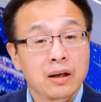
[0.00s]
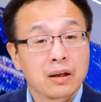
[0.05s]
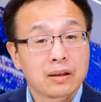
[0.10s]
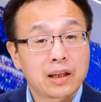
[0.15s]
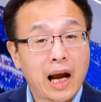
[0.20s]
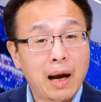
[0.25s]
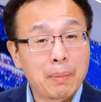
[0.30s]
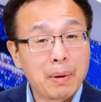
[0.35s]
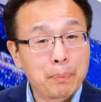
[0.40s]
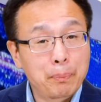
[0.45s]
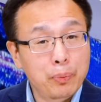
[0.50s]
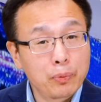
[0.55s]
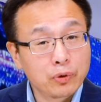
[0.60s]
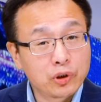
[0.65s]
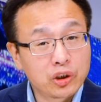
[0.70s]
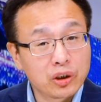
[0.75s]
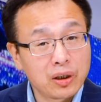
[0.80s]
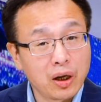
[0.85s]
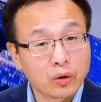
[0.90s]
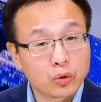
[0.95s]
他们不
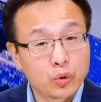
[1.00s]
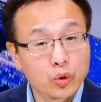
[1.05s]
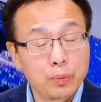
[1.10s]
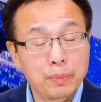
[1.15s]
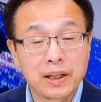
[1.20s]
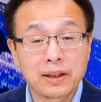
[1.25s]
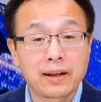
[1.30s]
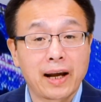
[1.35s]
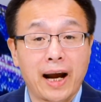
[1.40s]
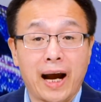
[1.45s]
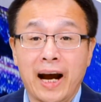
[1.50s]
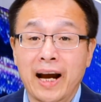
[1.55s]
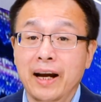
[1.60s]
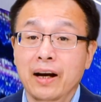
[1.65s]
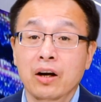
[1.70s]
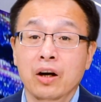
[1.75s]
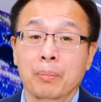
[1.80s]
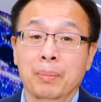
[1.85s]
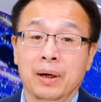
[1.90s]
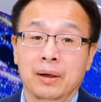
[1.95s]
知道居民在挨
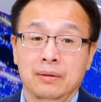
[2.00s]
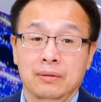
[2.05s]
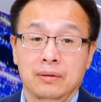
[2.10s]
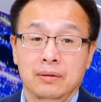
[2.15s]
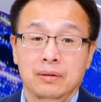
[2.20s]
饿吗？